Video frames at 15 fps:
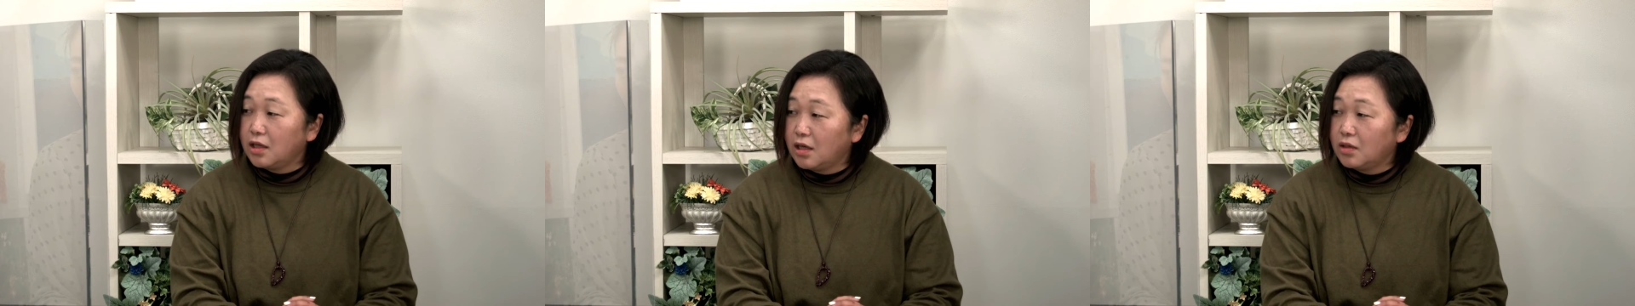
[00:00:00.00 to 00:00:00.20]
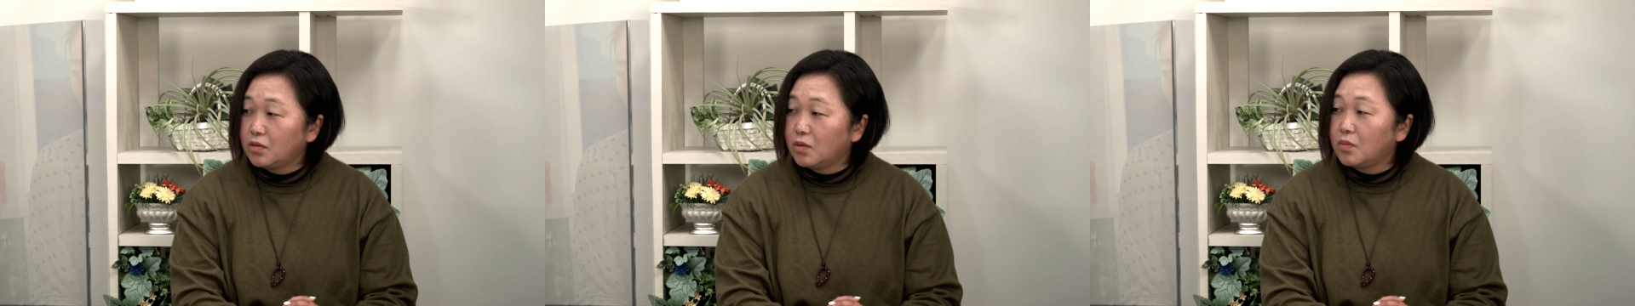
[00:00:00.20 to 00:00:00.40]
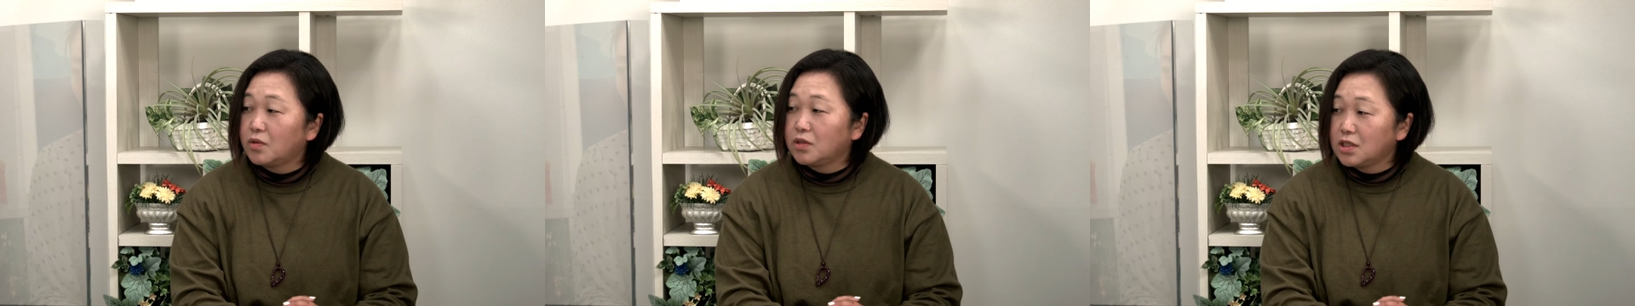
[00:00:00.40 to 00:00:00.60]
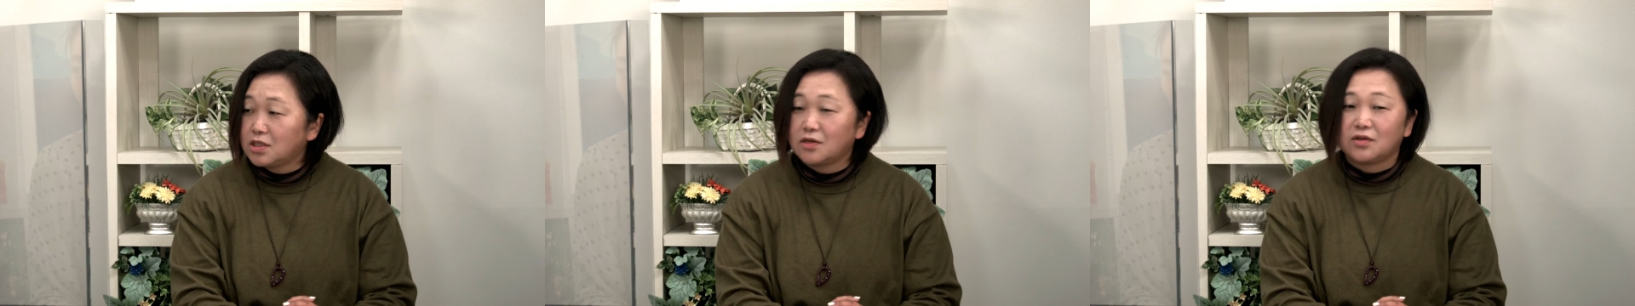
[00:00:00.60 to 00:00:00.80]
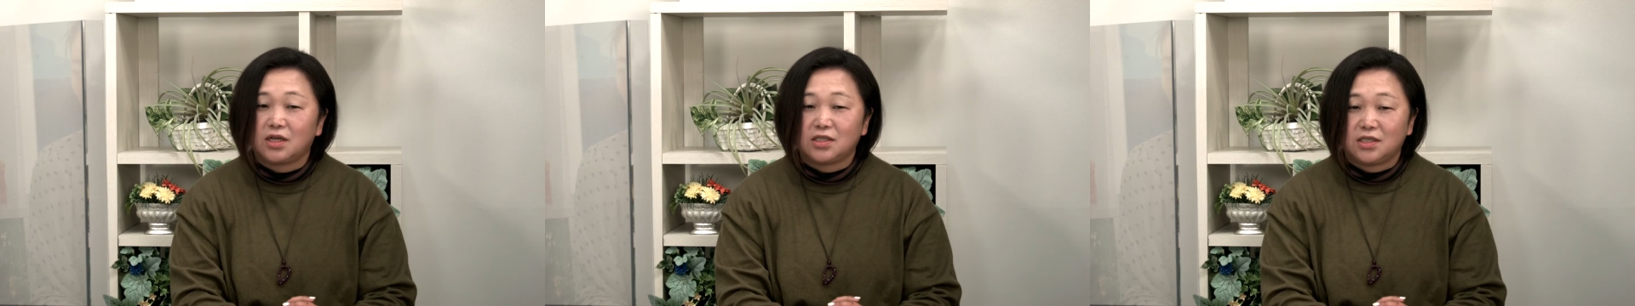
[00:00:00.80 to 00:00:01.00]
なと思って
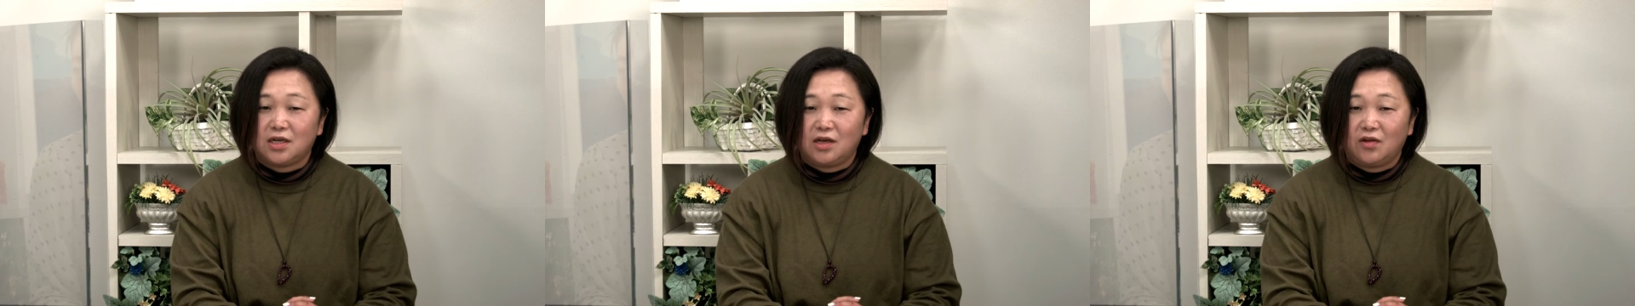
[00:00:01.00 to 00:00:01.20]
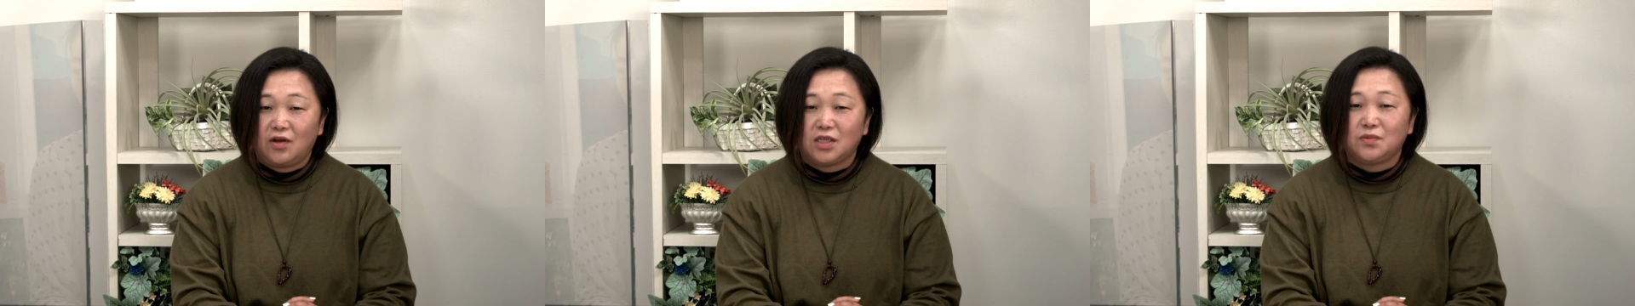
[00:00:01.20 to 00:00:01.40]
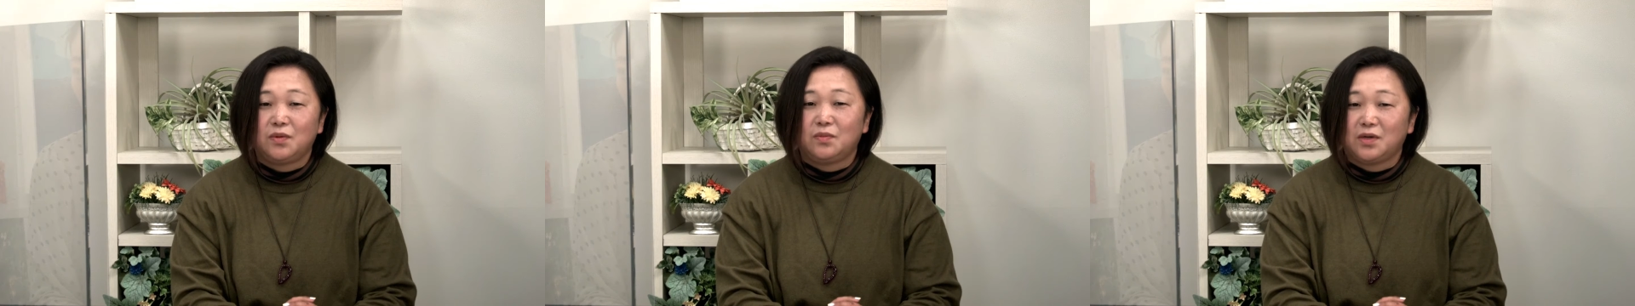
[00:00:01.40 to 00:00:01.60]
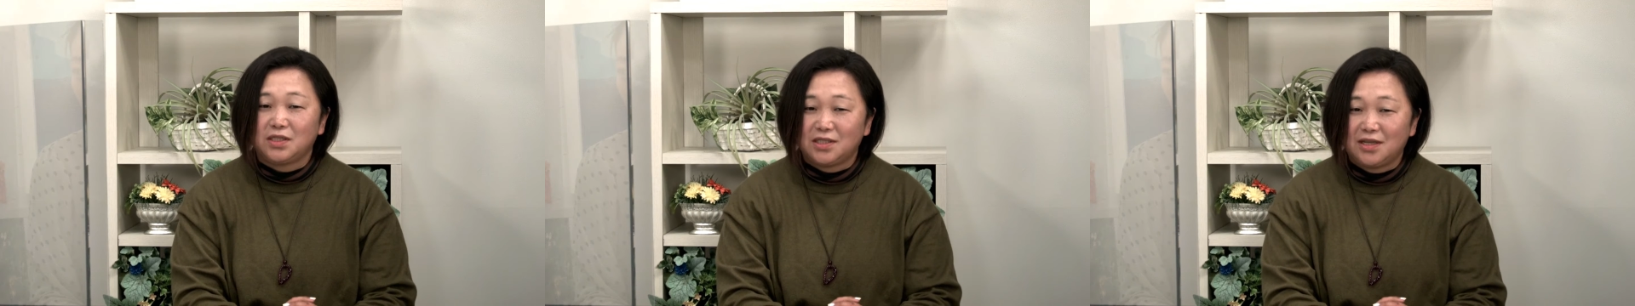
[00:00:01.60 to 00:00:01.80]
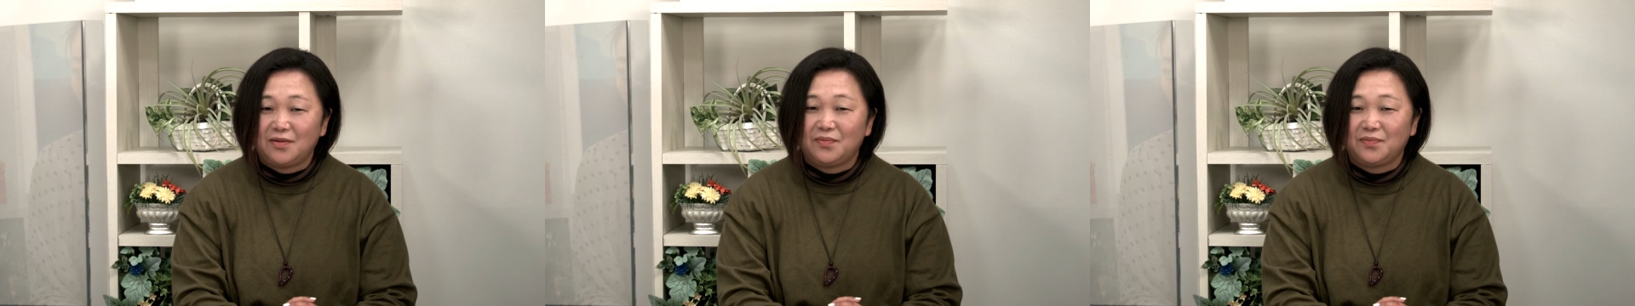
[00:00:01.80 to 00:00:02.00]
桜知覧園を始めま
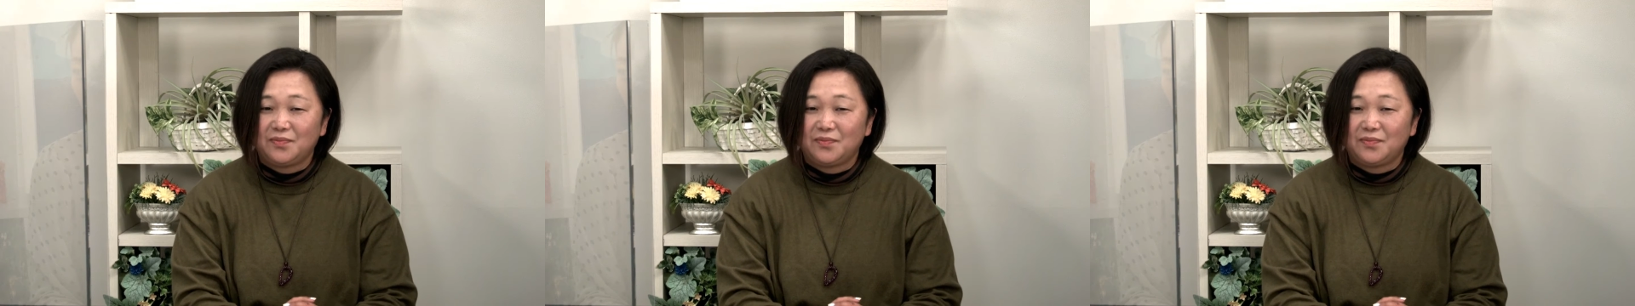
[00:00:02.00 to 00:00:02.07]
した。